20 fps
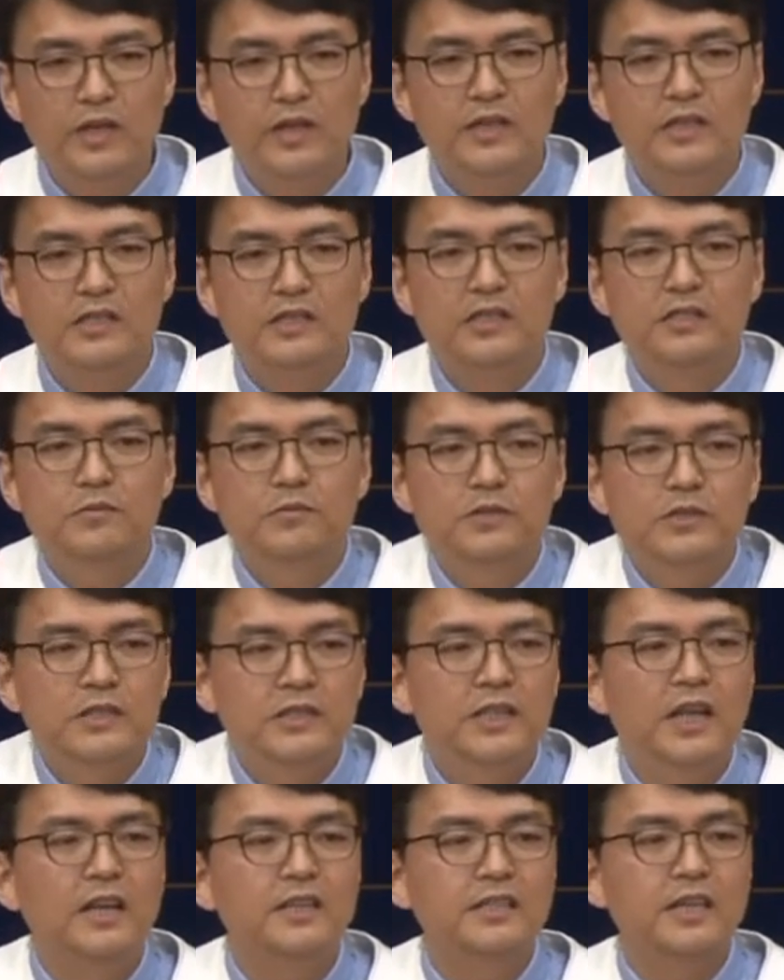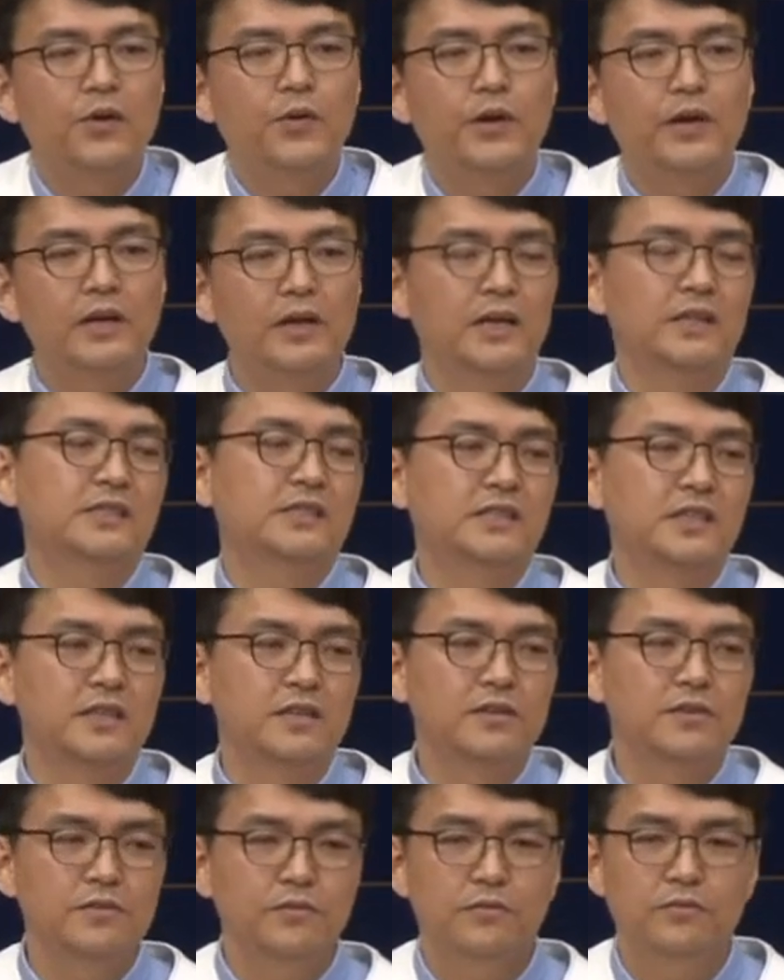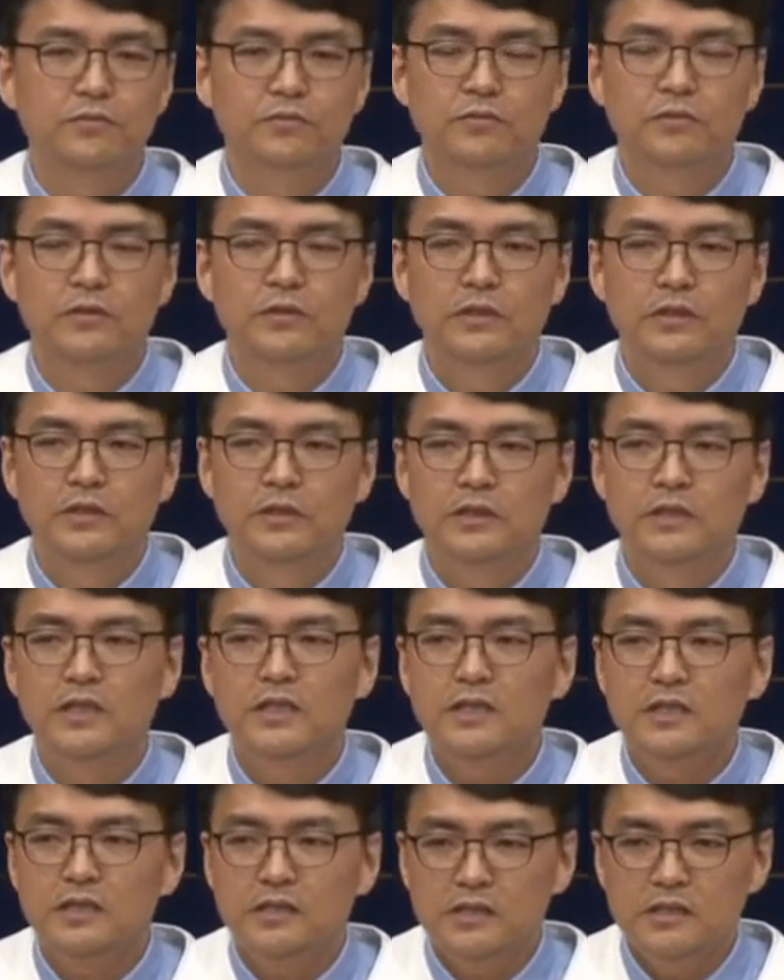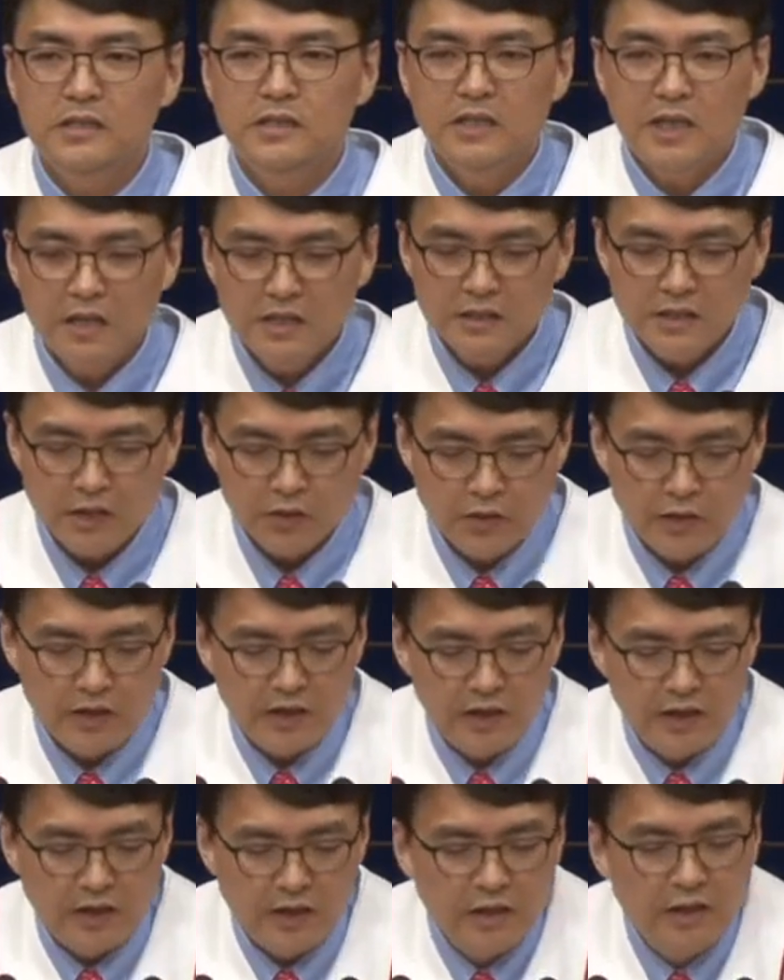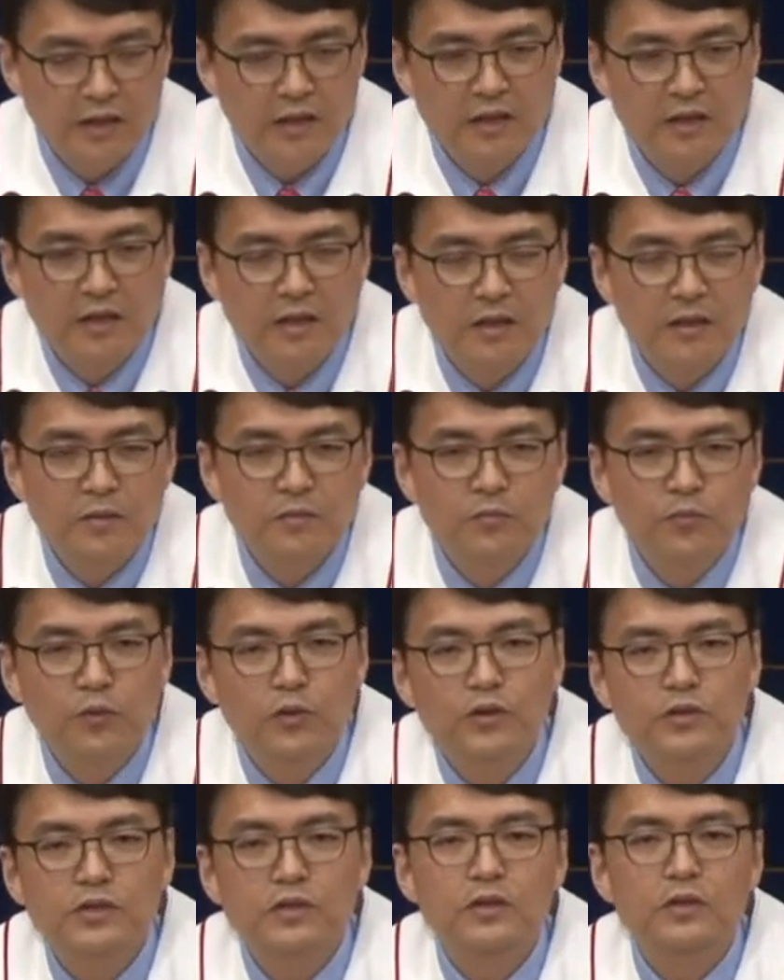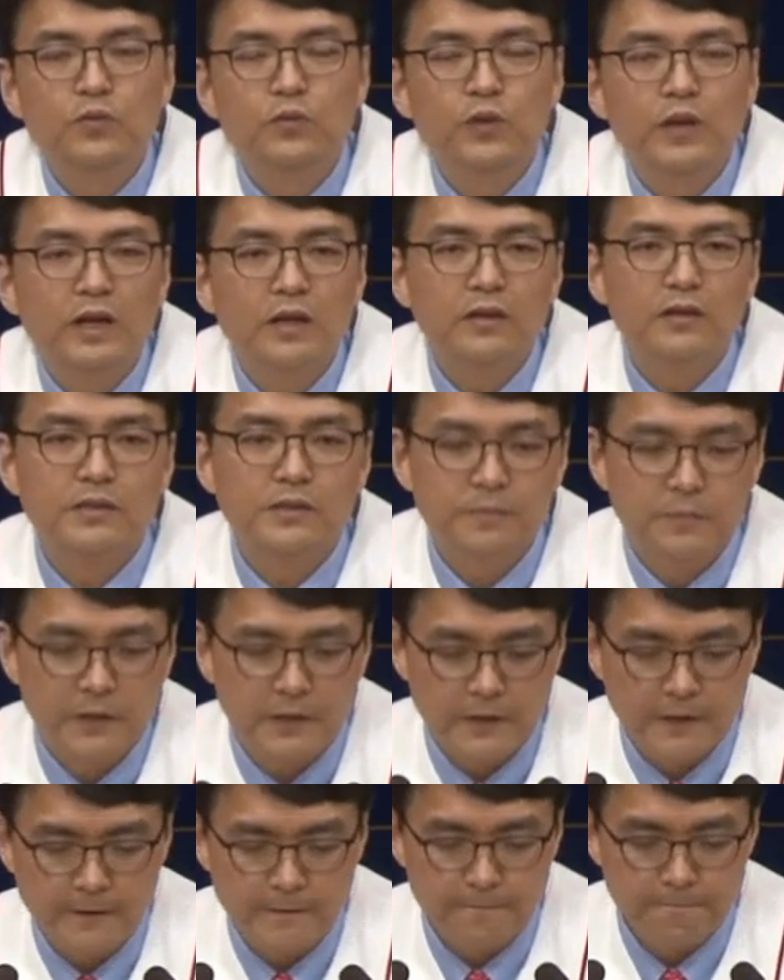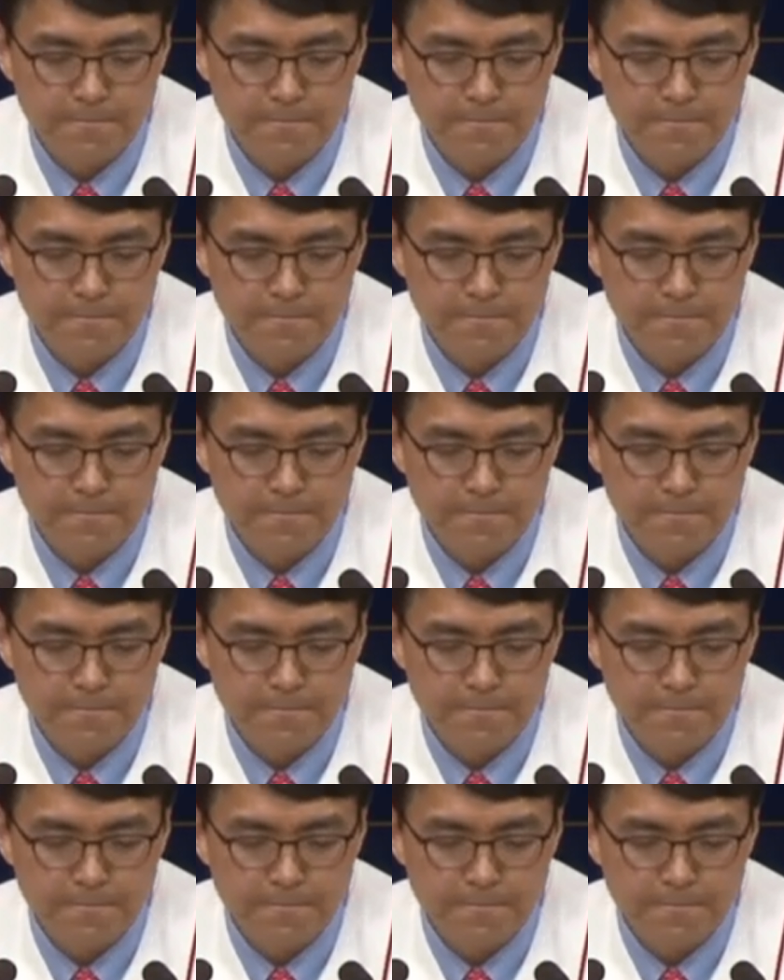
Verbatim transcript: 이 지금 신앙생활을 하시잖아요. 이 신앙생활이 무엇을 위한 것입니까?